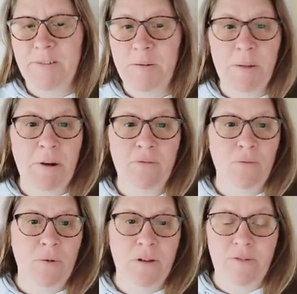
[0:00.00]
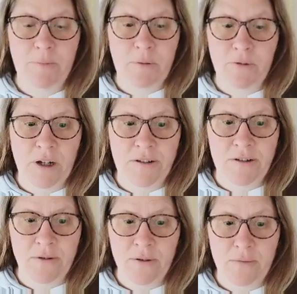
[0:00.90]
C'était prévu, il devait pleuvoir à
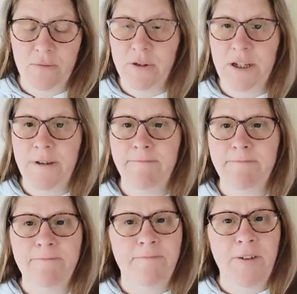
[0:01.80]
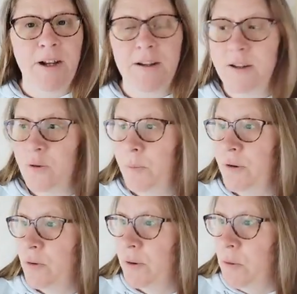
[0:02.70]
10h, on y est. Voilà, ils ne ils sont pas